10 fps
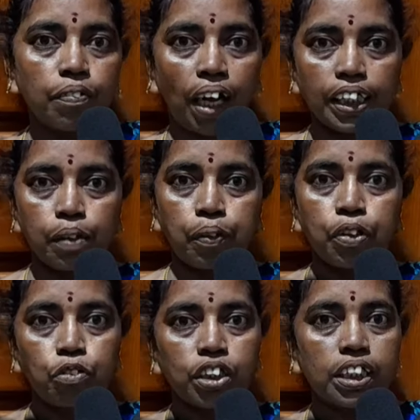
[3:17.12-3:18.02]
வந்து வாங்கிட்டு
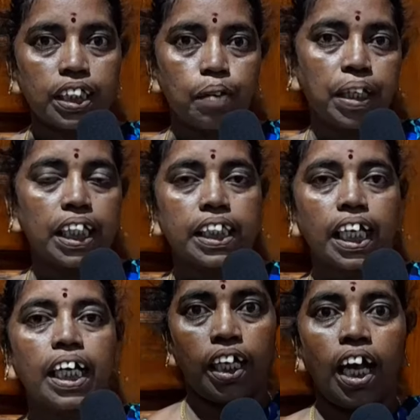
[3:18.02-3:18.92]
போய் கொடுத்துக்கிட்டு இருந்தேன்
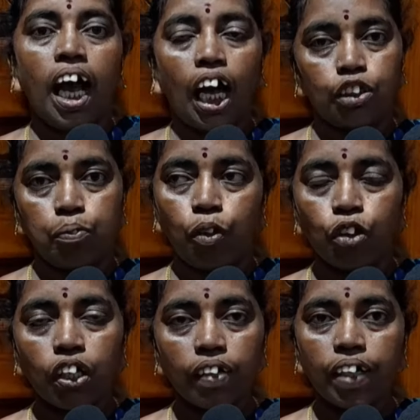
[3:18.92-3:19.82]
மக்கள்கிட்ட அந்த
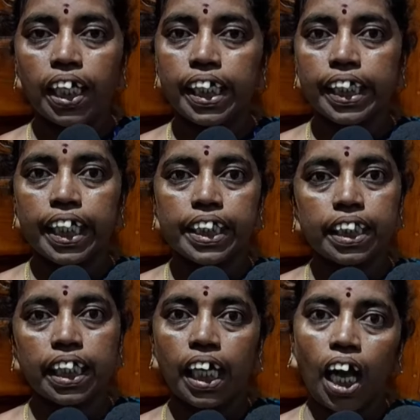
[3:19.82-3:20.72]
மோல்டோட வேலை இன்றைக்கி
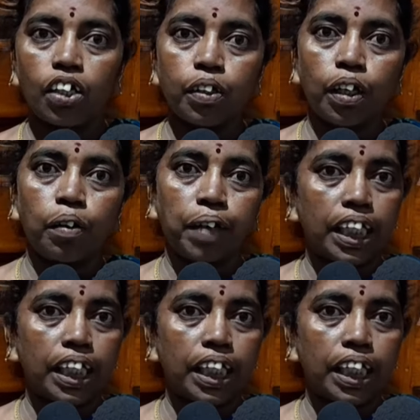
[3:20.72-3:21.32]
எடுத்துக்கிட்டால் நாங்களும்